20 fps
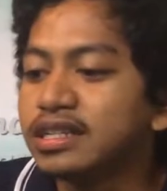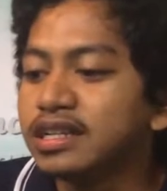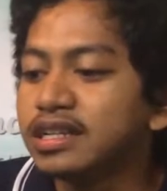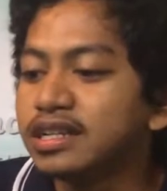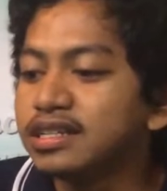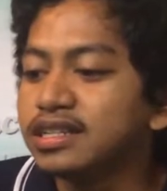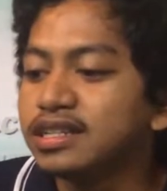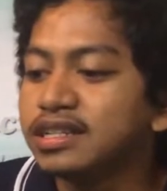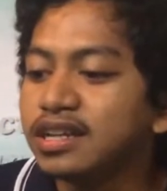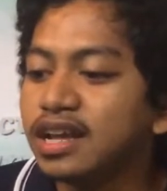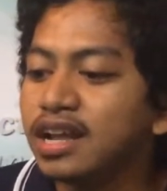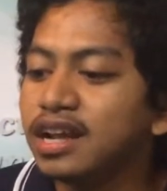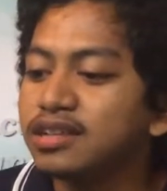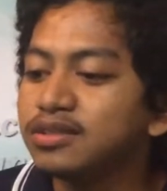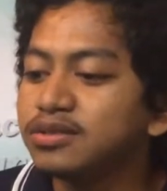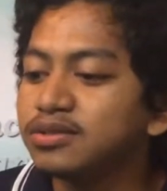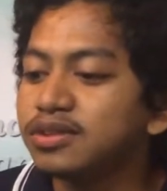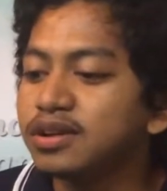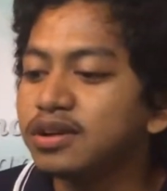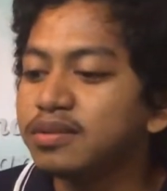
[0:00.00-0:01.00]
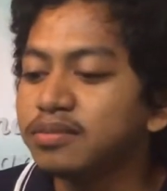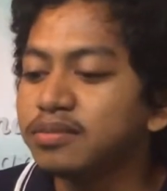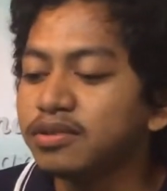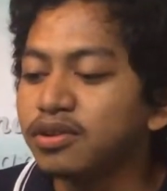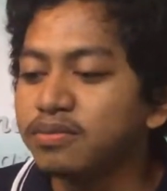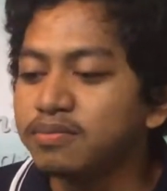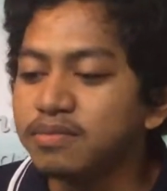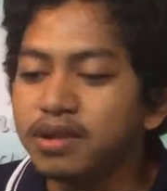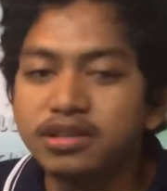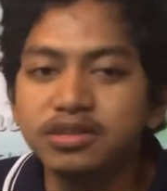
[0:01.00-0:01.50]
di sini sudah
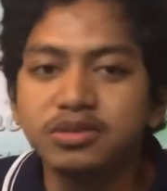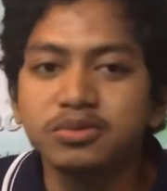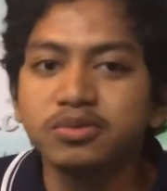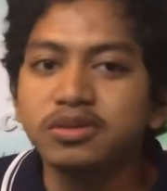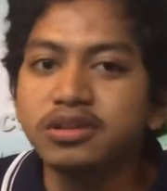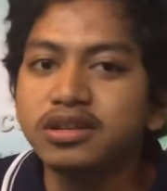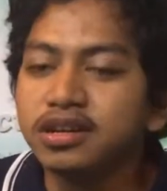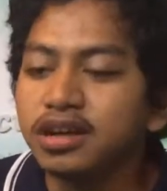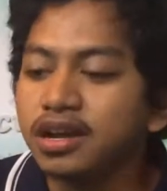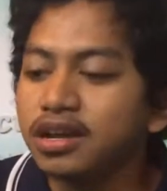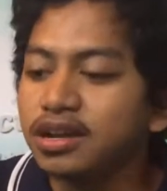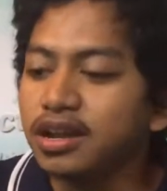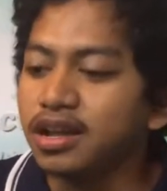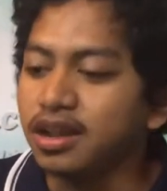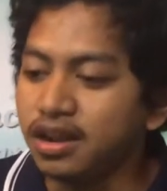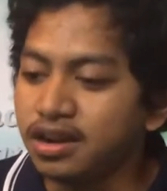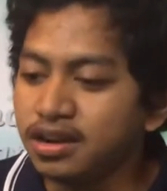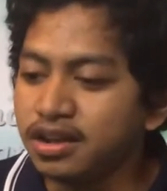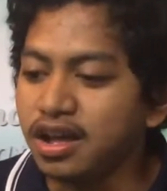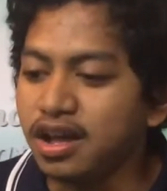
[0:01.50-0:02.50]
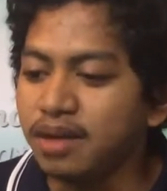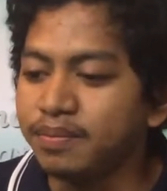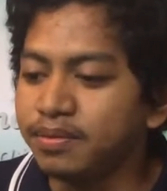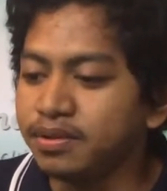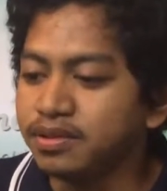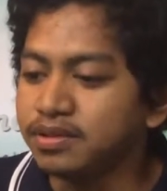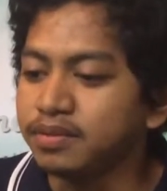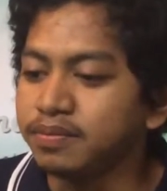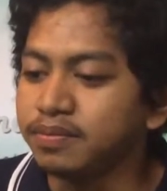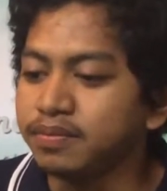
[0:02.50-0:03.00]
merombak sesuai dengan arahan
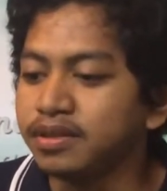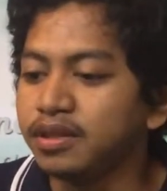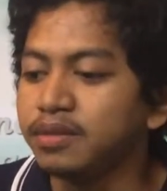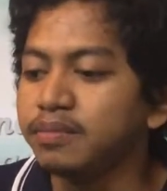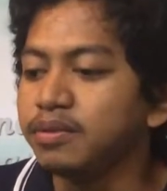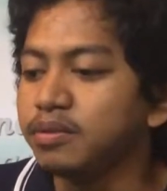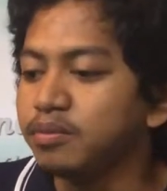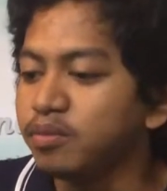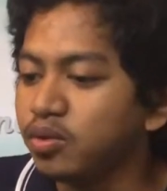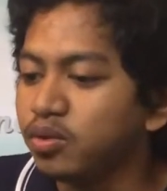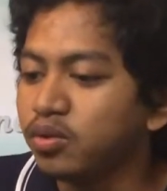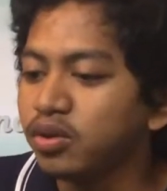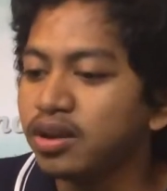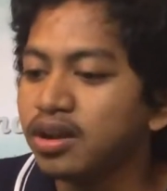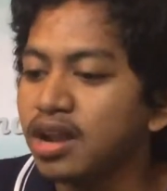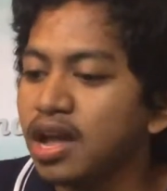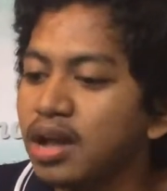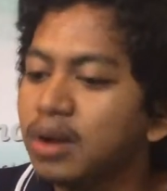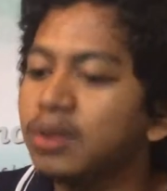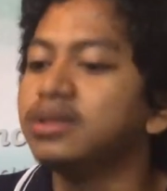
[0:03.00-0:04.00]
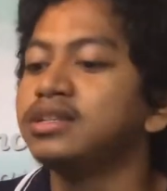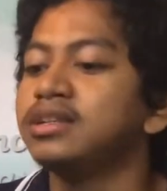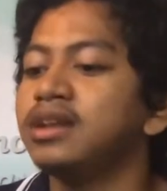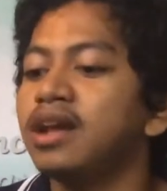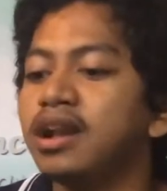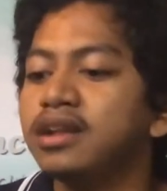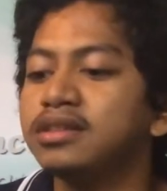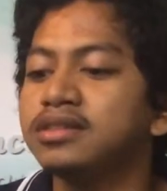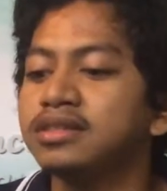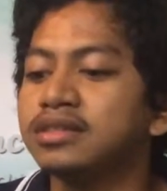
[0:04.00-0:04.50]
seperti minggu yang lalu di
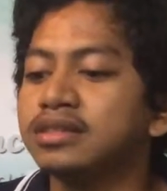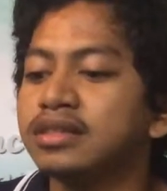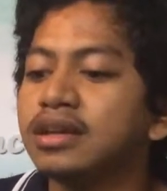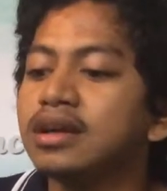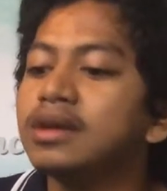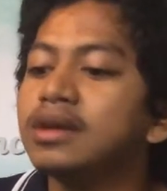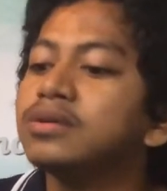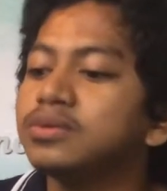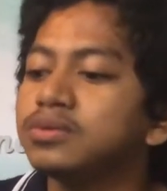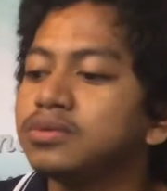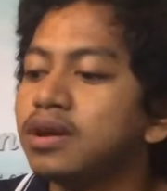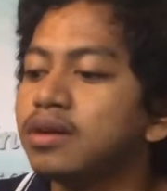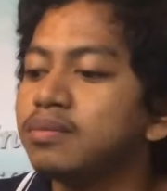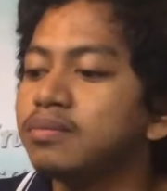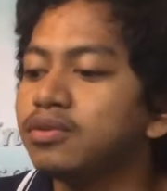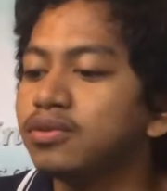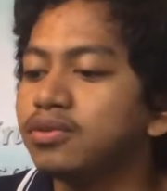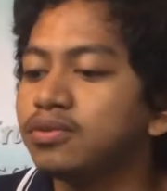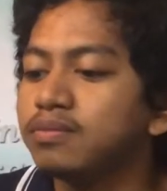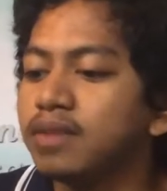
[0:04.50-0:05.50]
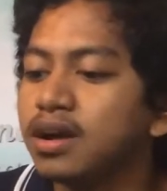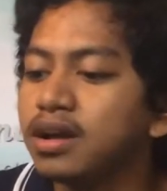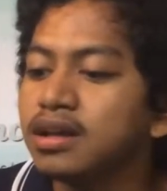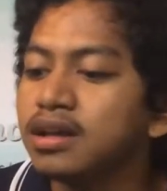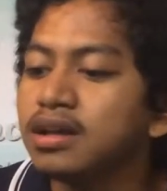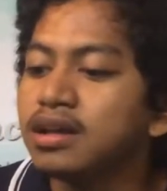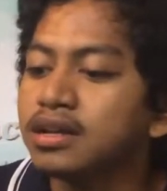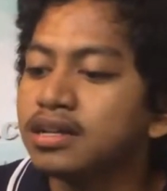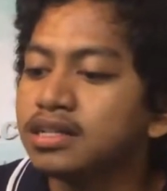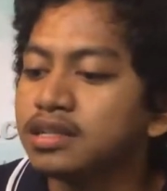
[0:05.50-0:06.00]
sini sudah merombak
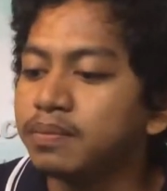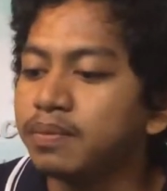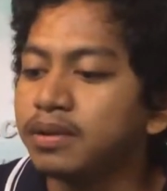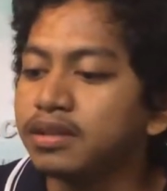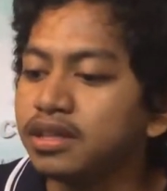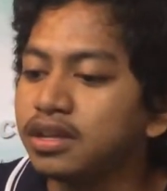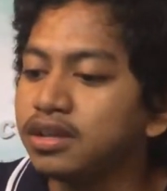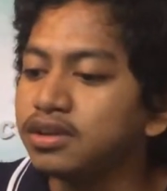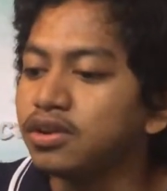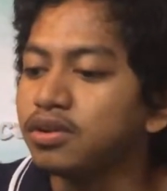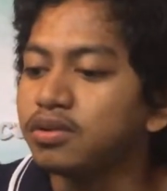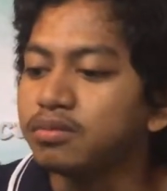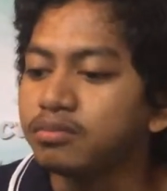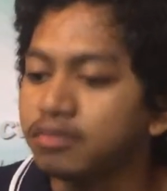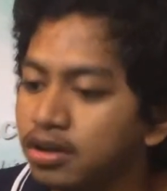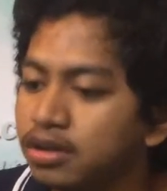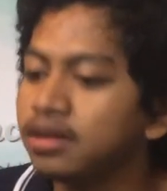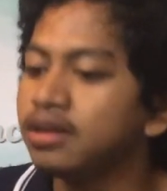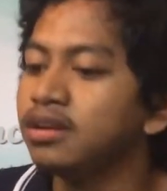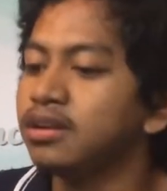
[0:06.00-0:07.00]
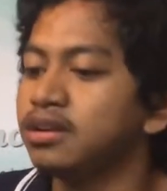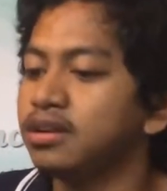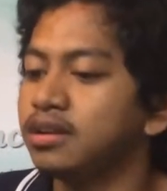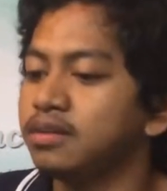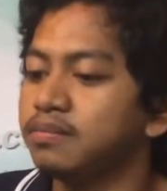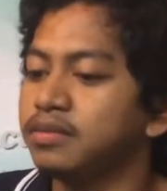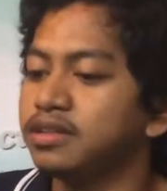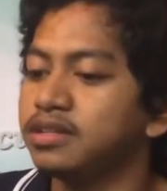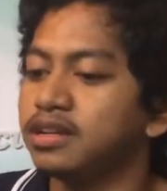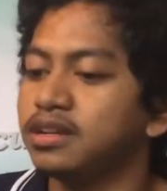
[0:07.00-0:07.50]
seperti nomor
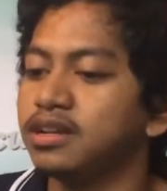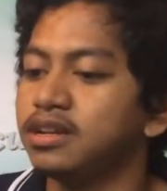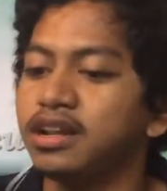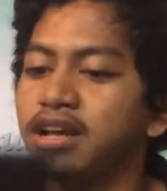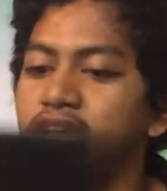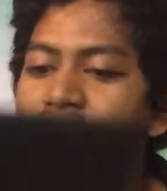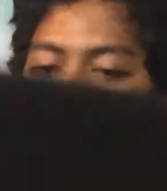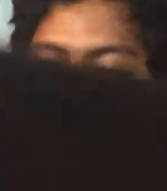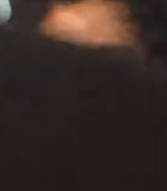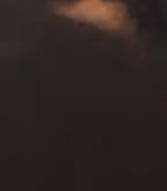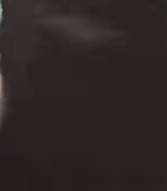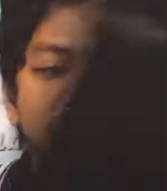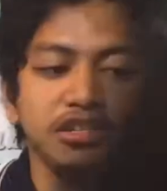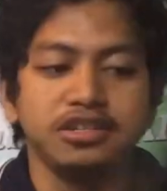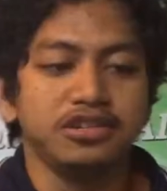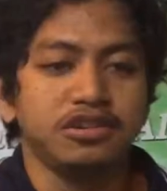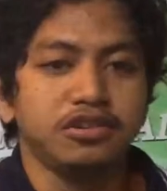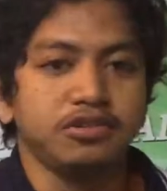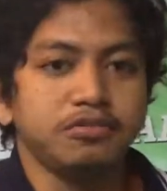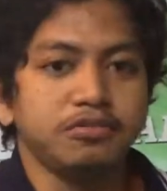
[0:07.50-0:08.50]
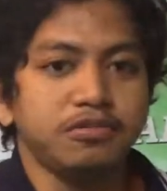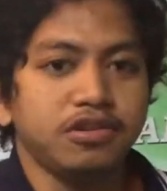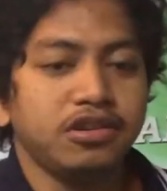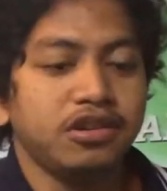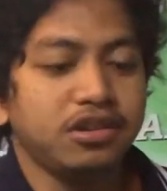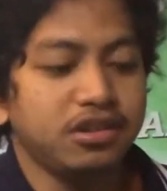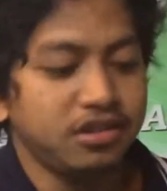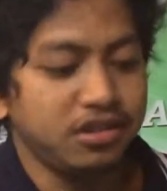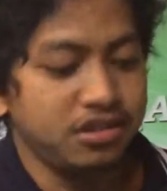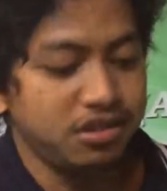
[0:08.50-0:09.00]
bisa dilihat di sini nomor
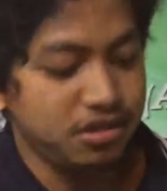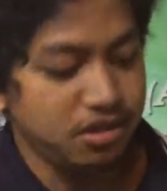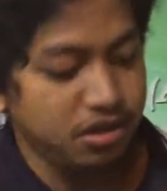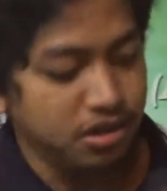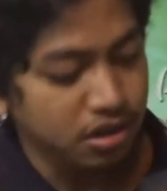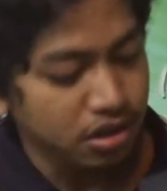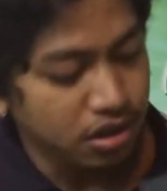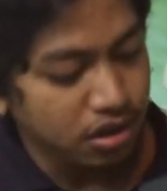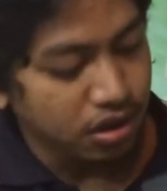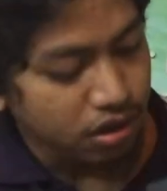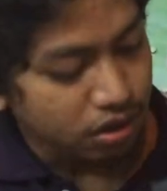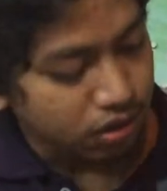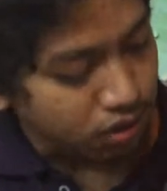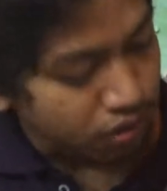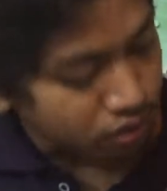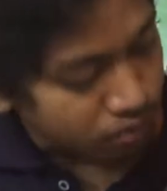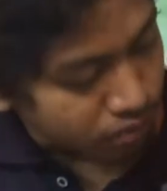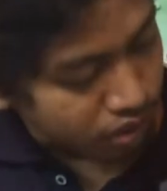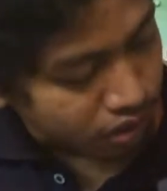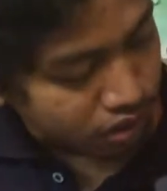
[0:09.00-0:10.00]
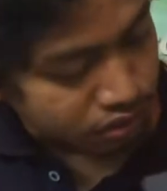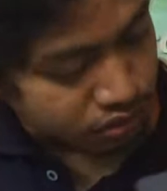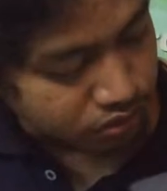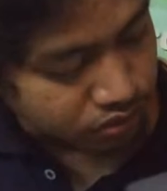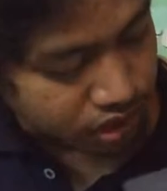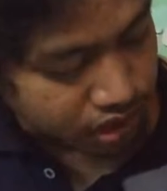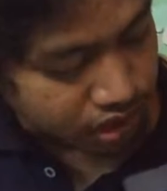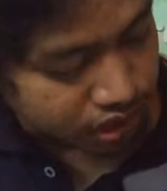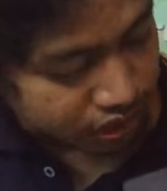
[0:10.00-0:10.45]
nomor sudah